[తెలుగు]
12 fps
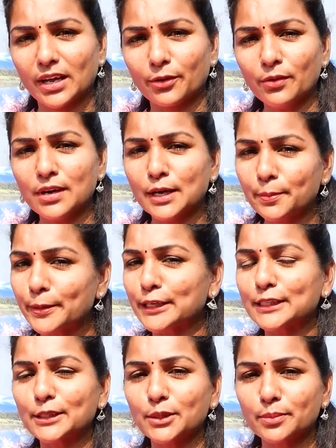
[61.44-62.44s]
ఉన్నారు
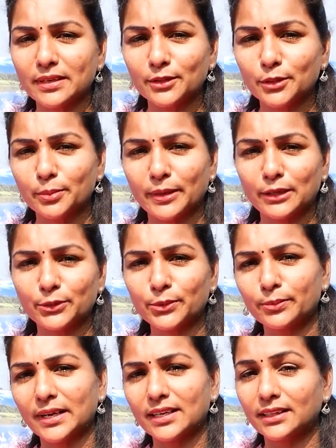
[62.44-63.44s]
ప్రస్తుతం మనతో పాటు
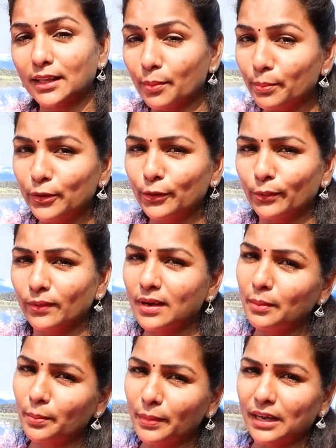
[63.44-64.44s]
వారి తమ్ముడు
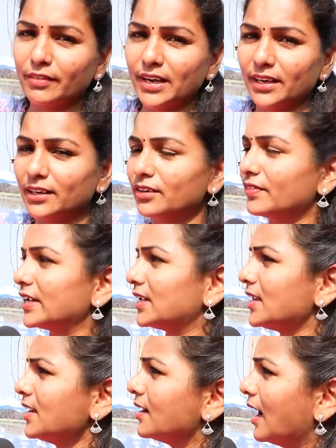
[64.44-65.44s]

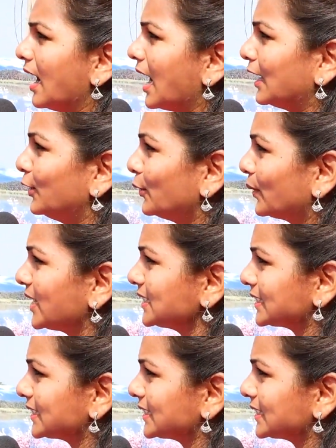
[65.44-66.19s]
మనవడైనటువంటి అల్లూరి